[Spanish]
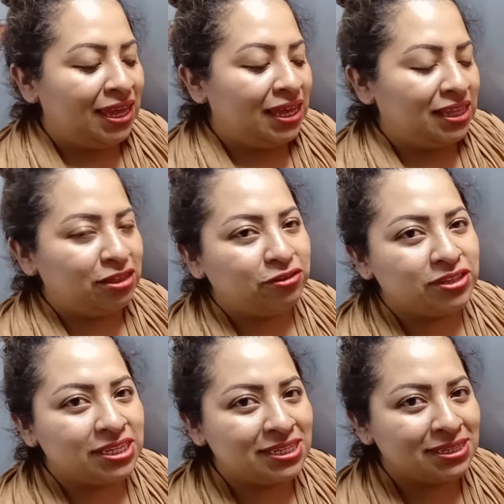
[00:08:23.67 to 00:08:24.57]

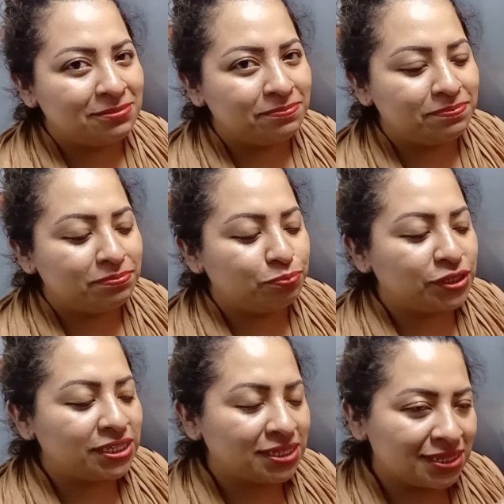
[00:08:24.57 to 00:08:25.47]
Entonces,
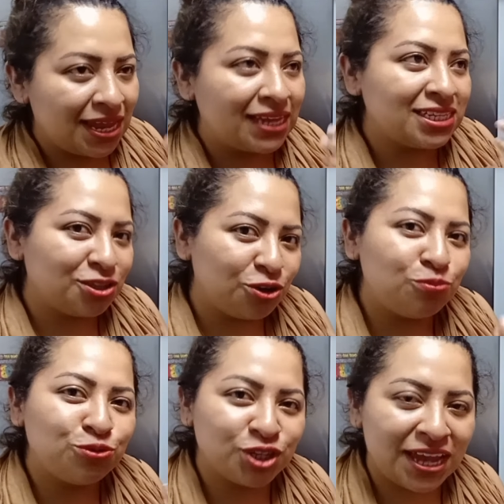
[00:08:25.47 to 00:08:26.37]
pues estoy
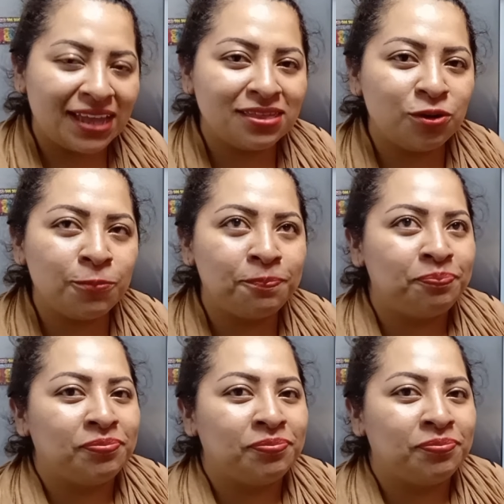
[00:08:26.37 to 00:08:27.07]
buscando